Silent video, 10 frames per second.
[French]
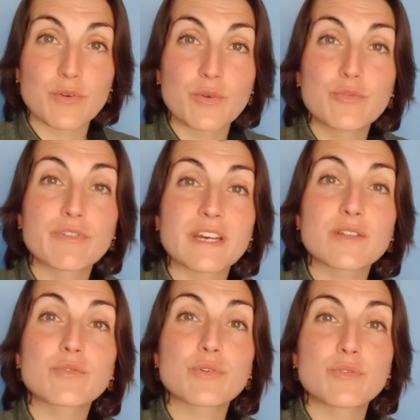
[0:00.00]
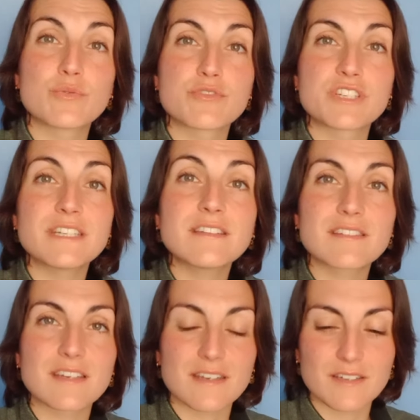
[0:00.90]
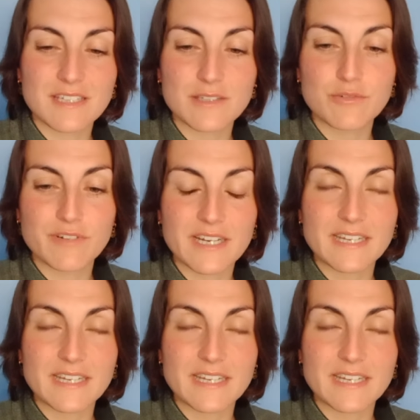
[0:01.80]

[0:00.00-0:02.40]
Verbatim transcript: l'ouverture du gîte qui ouvrait